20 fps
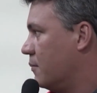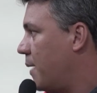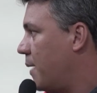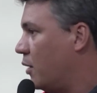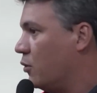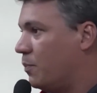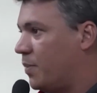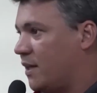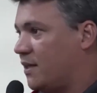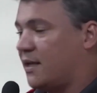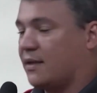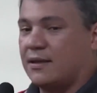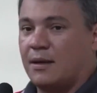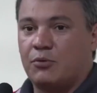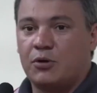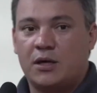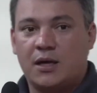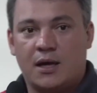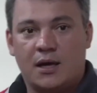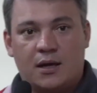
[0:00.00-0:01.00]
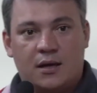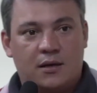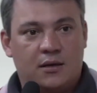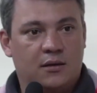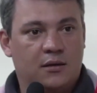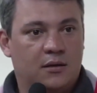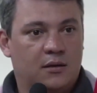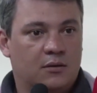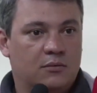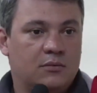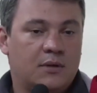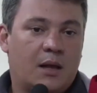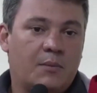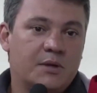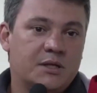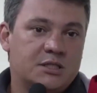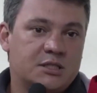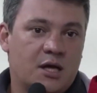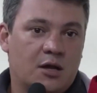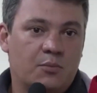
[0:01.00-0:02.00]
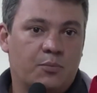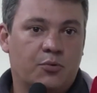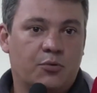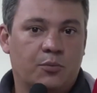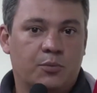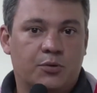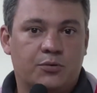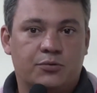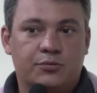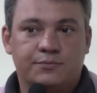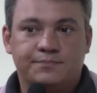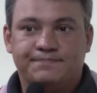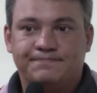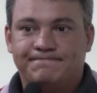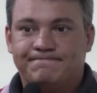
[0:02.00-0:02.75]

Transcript: Para não precisar, sabe o quê? Não dá Ministério Público.